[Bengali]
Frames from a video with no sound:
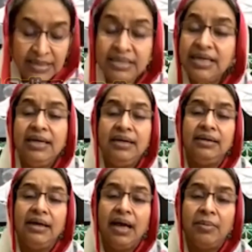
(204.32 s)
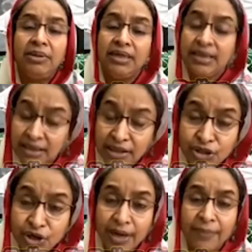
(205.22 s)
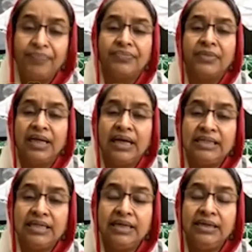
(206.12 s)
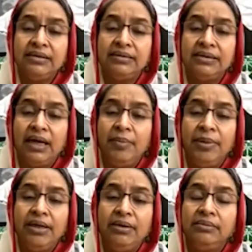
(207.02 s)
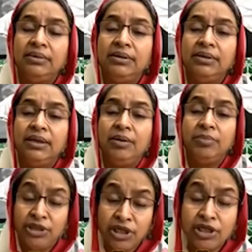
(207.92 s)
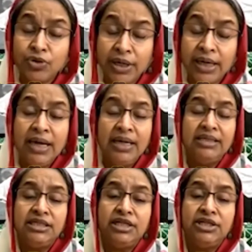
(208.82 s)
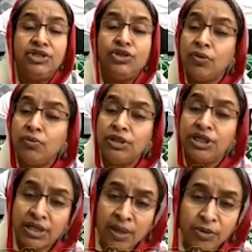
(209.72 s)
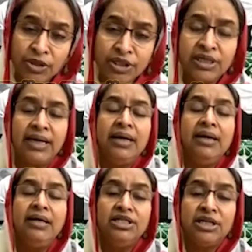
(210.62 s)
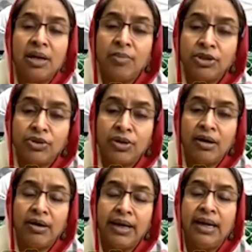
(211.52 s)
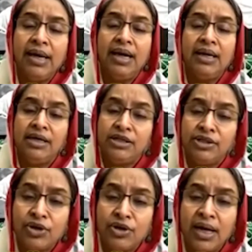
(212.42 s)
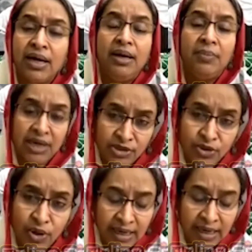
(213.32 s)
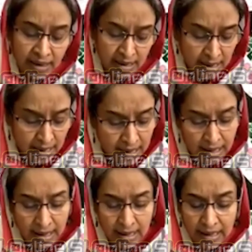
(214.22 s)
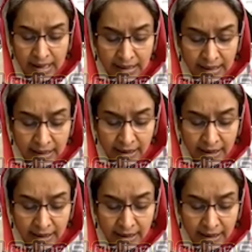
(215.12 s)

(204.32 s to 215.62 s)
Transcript: এটি আমাদের নির্দেশনা কাজেই আমি বিশ্বাস করি যে সেটি সকল শিক্ষা প্রতিষ্ঠানই শিক্ষা মন্ত্রণালয়ের এই নির্দেশনা মেনে চলবেন আর